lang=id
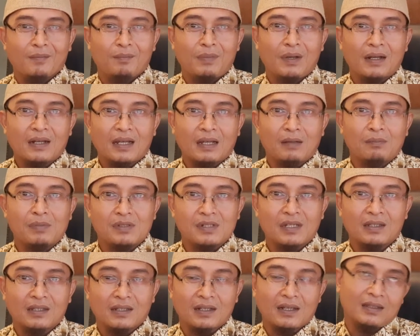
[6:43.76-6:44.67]
bahkan
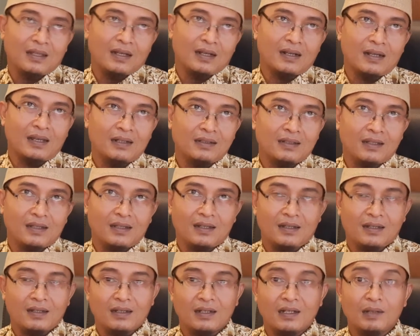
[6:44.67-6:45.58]
bisa dikatakan ya
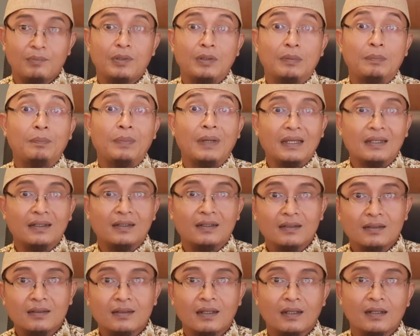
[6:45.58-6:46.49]
lebih baik
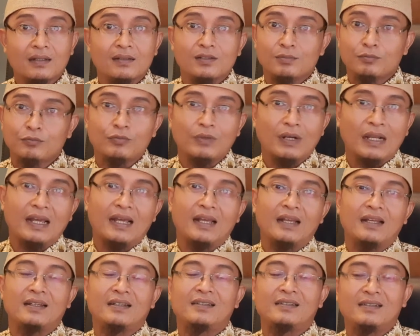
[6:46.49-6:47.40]
dari semula
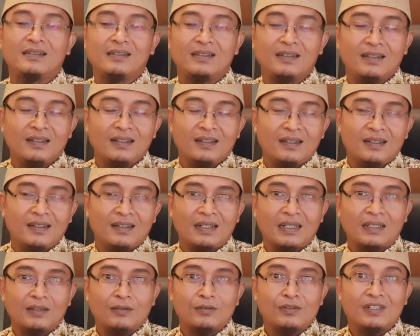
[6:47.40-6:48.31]

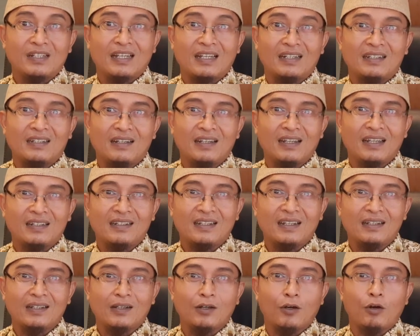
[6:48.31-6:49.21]
nah, itu jika dilihat
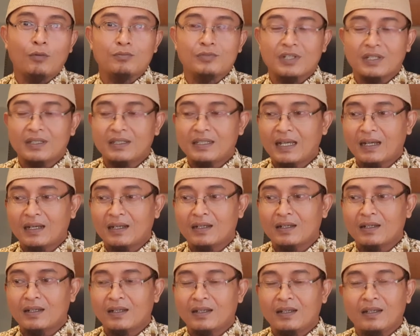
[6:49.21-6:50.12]
dari omset yang
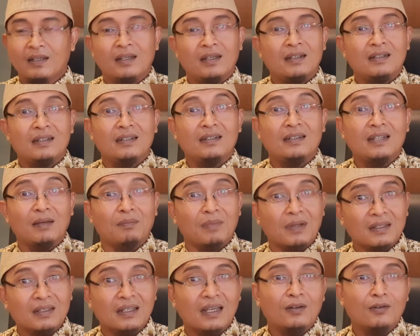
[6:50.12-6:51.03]

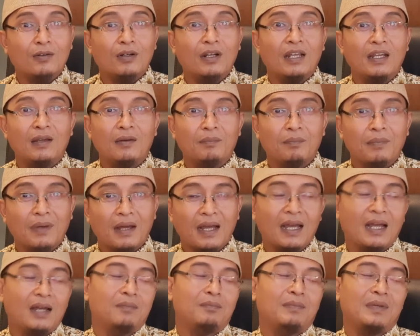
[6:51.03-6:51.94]
didapatkan oleh Pak
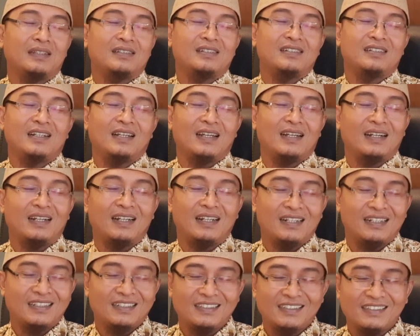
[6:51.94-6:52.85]
Ahmad sekarang
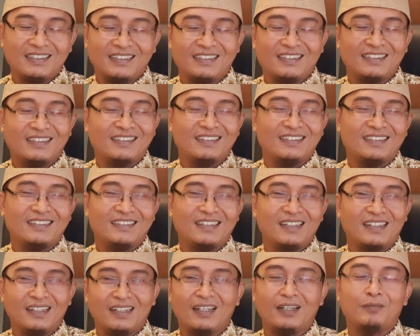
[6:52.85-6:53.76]

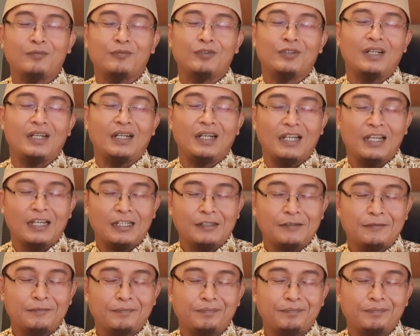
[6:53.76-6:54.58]
Alhamdulillah